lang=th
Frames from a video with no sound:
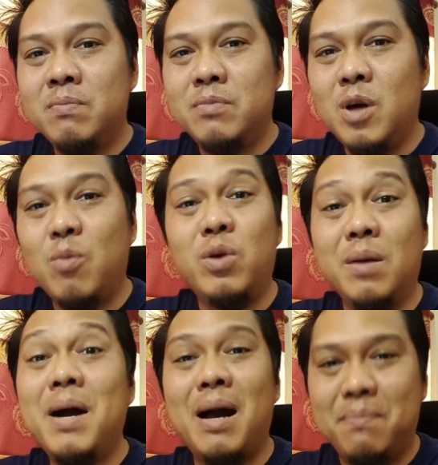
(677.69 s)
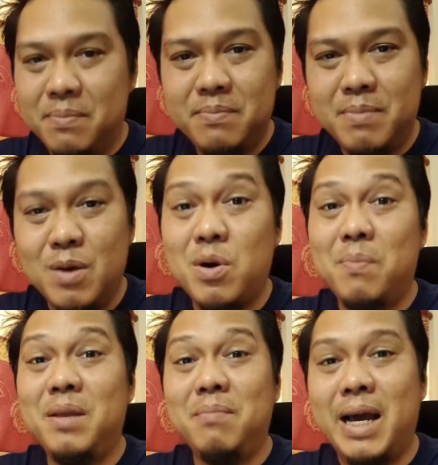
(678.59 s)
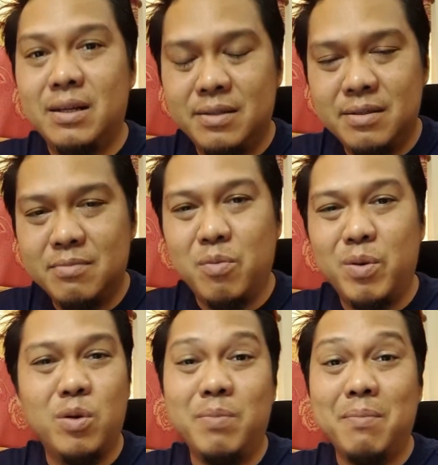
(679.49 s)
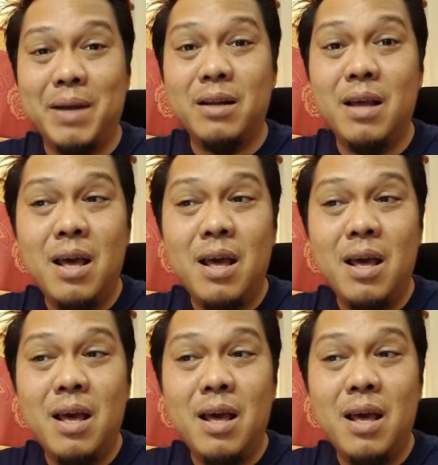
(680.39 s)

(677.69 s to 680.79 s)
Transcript: ชอบคุณภาพมากกว่าปริมาณ ผมเป็นคนแบบนั้น